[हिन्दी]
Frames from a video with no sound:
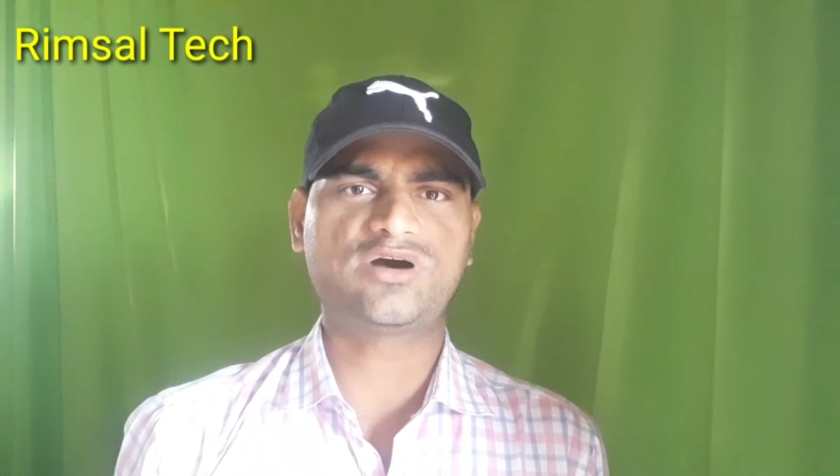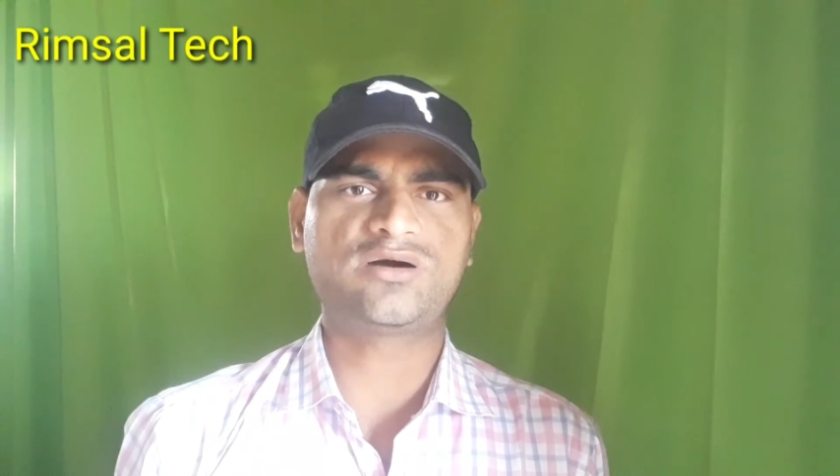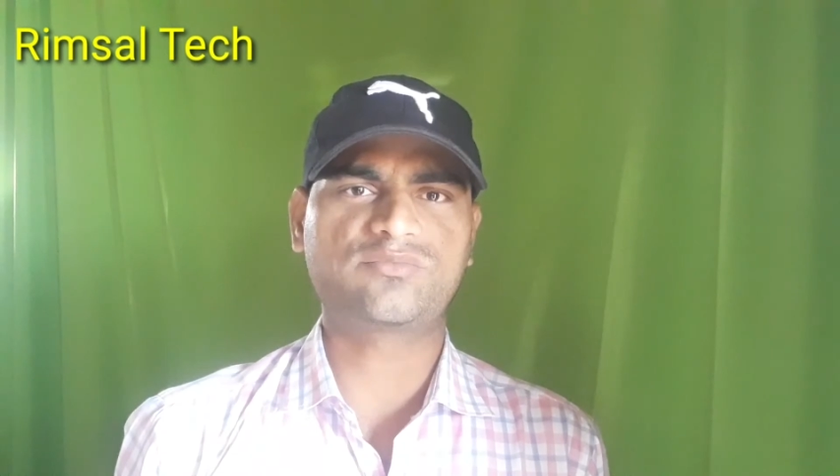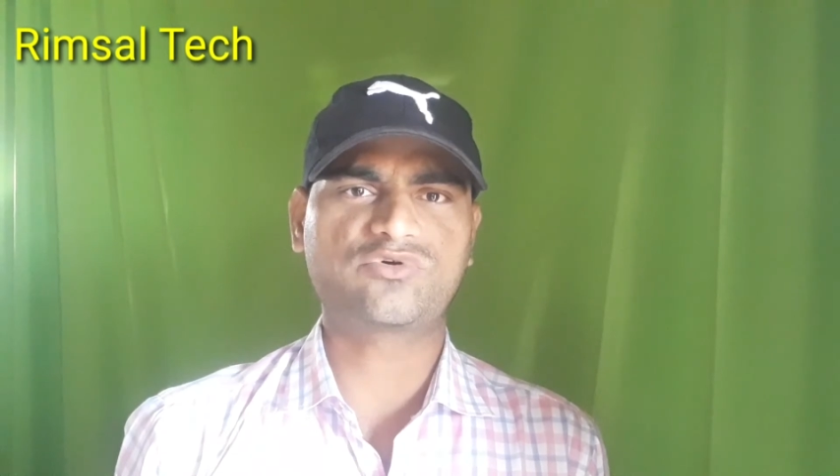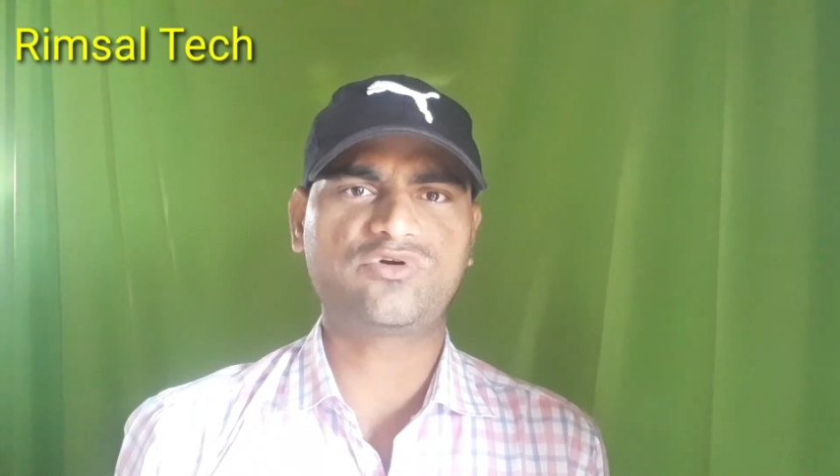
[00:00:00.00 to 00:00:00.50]

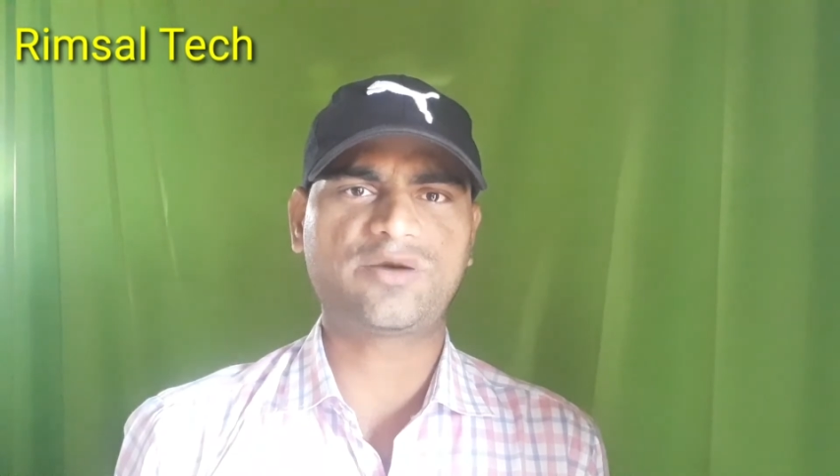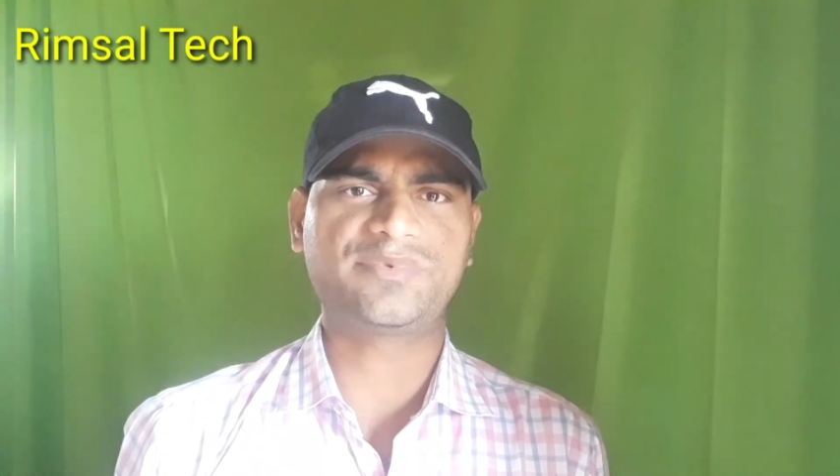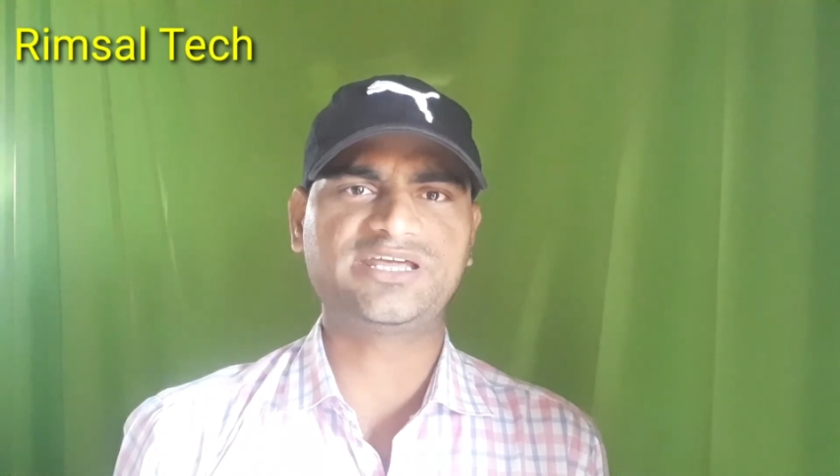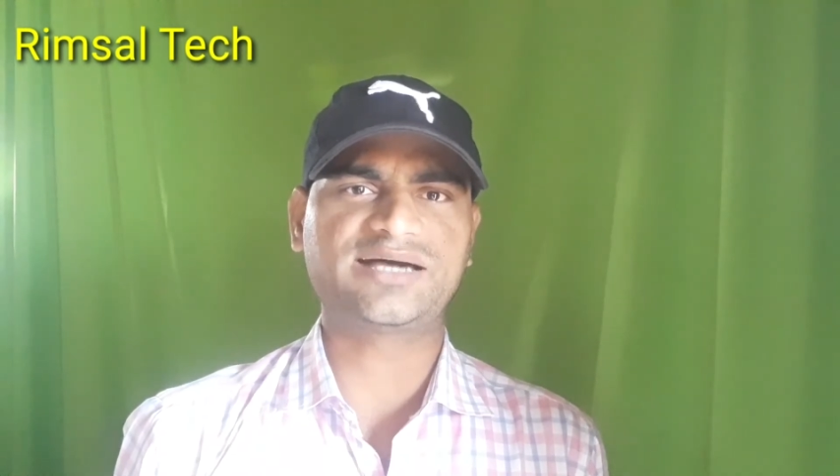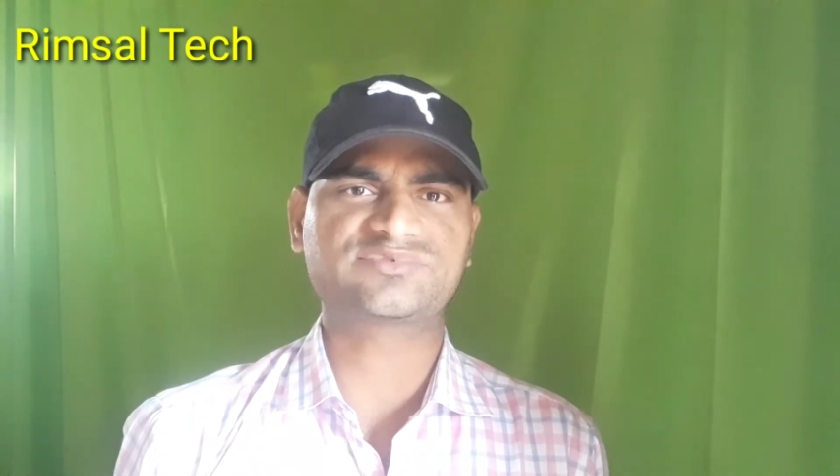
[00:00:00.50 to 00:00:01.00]
हमको
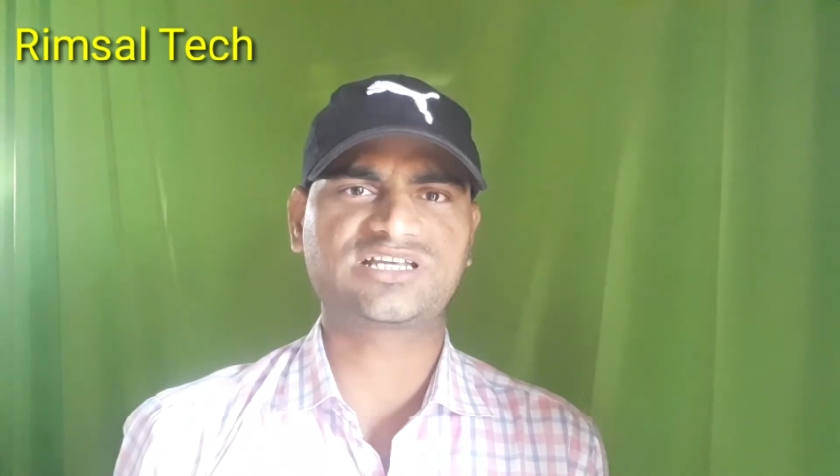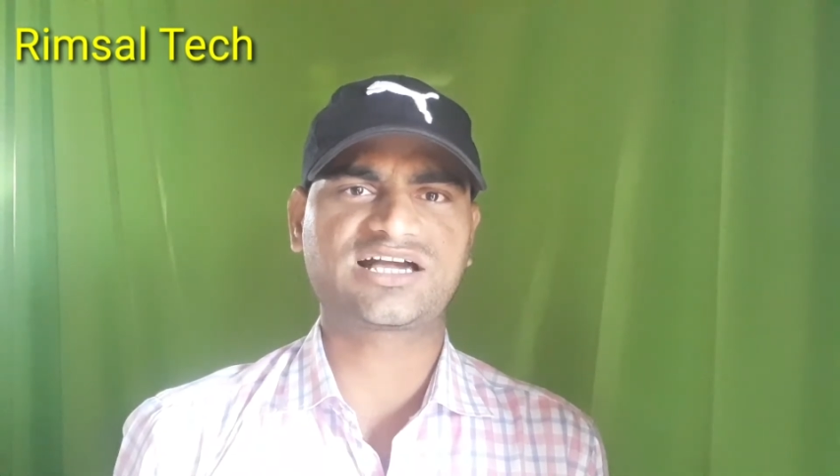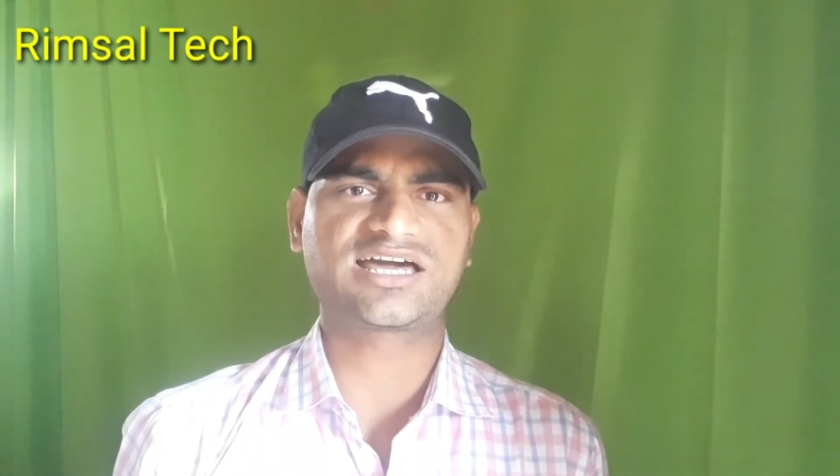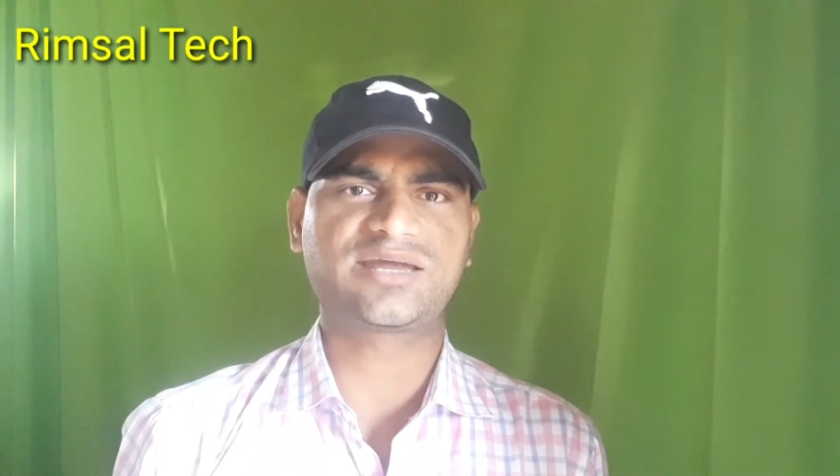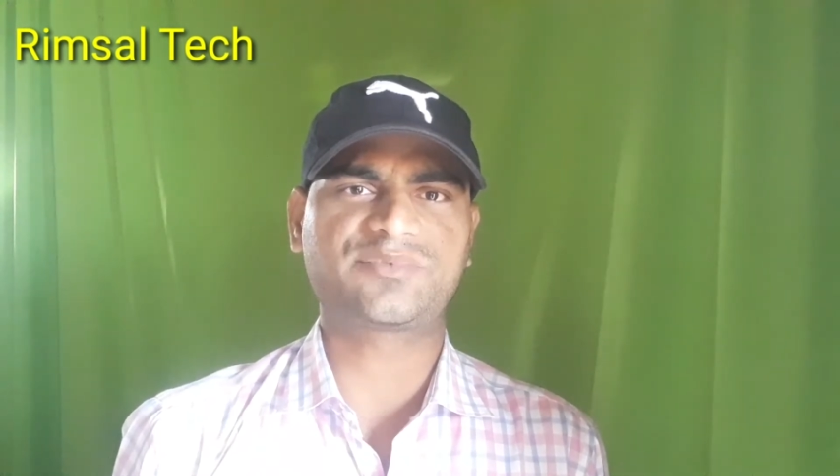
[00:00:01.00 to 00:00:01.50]
अपने आप से
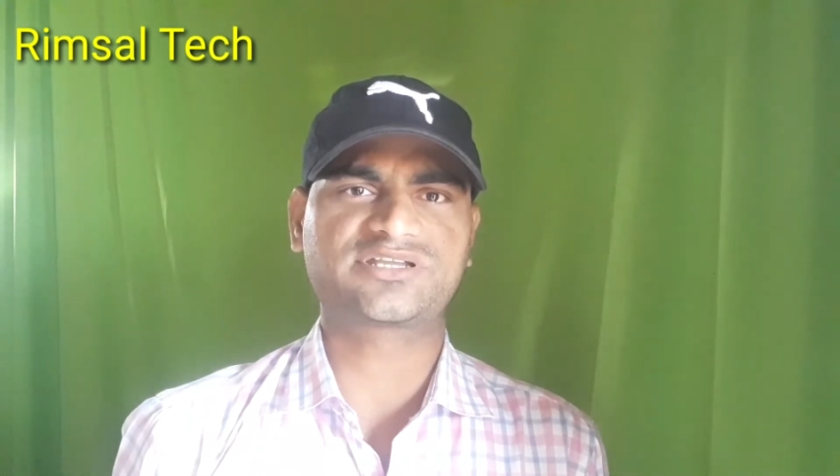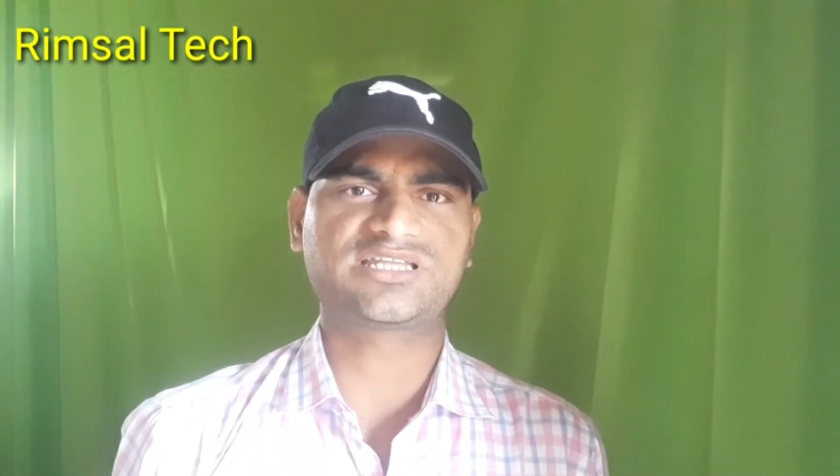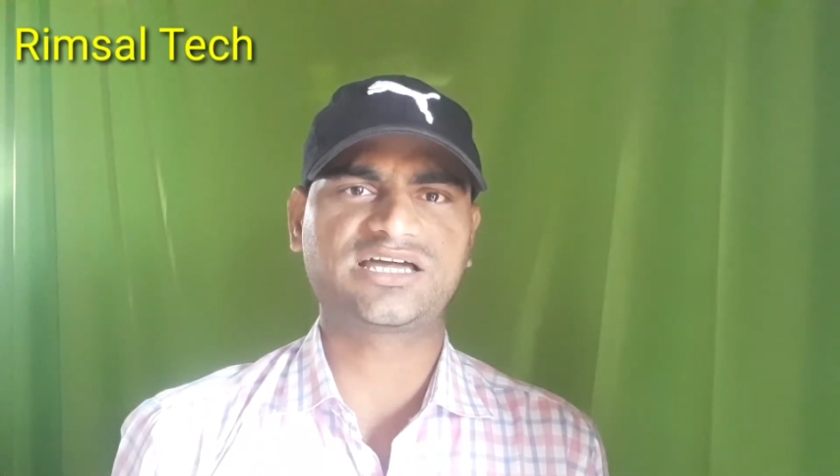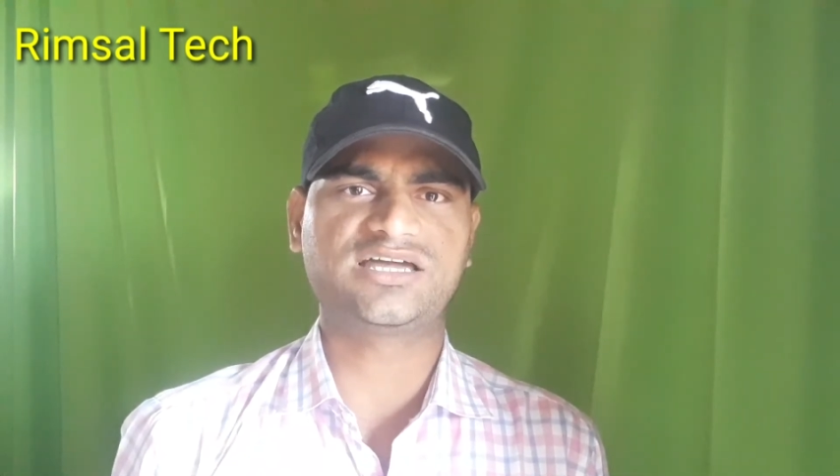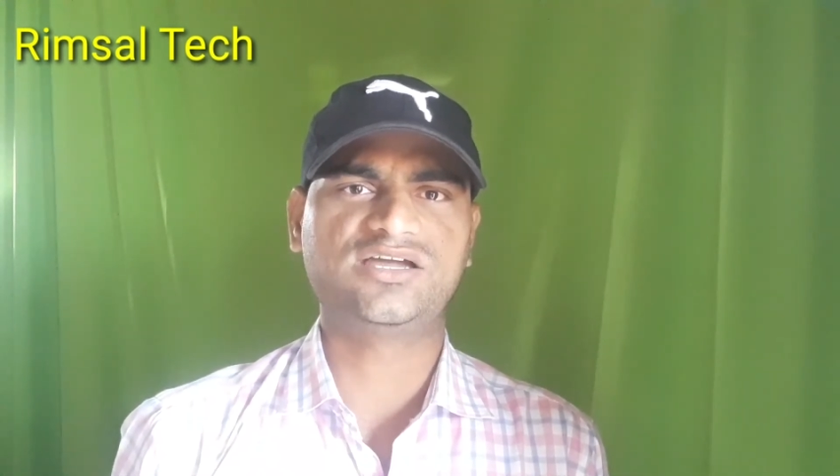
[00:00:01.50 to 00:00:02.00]
लगाना
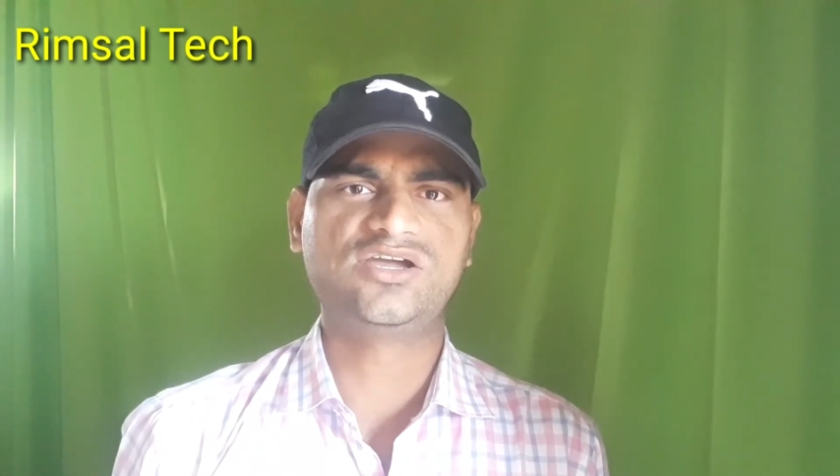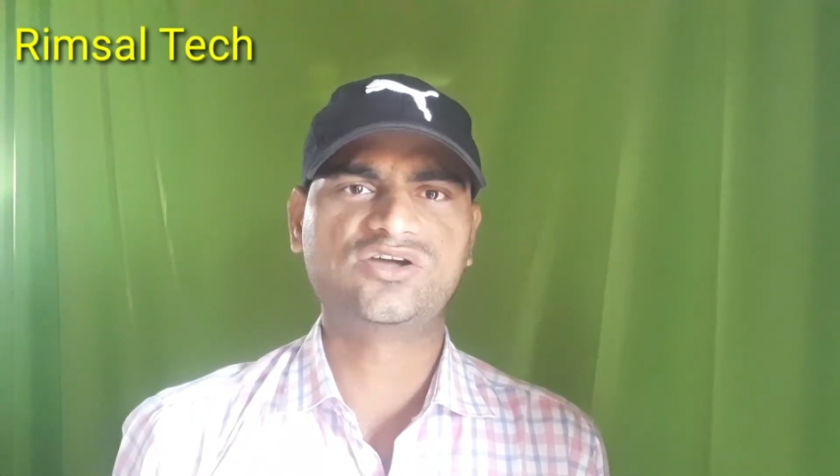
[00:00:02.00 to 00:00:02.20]
पड़ता है